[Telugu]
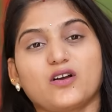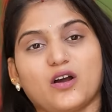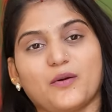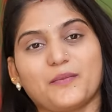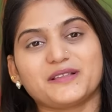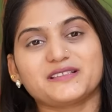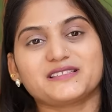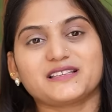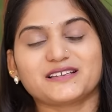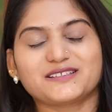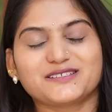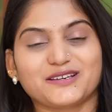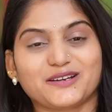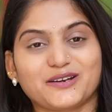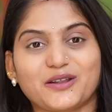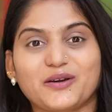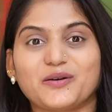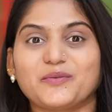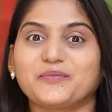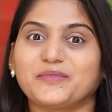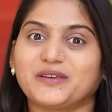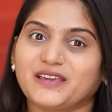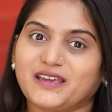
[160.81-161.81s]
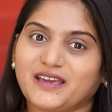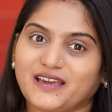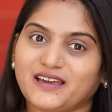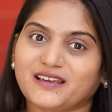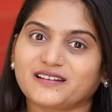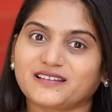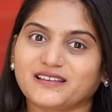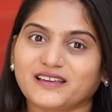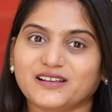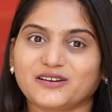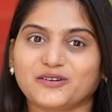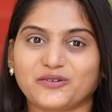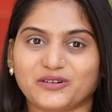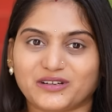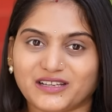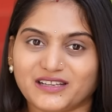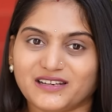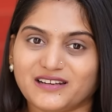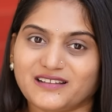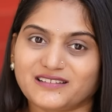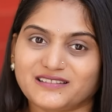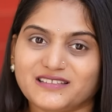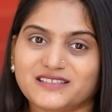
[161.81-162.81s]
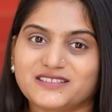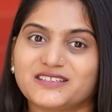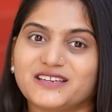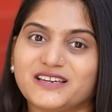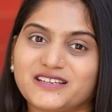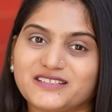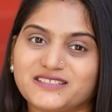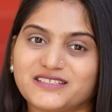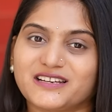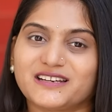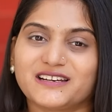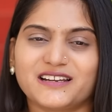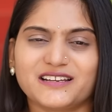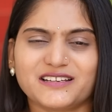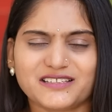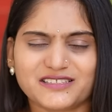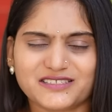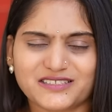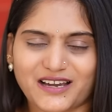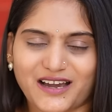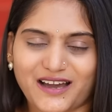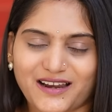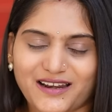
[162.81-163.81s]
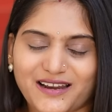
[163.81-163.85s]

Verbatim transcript: కామెంట్ సెక్షన్లో మీ హెయిర్ కేర్ రొటీన్ అయితే షేర్ చాలా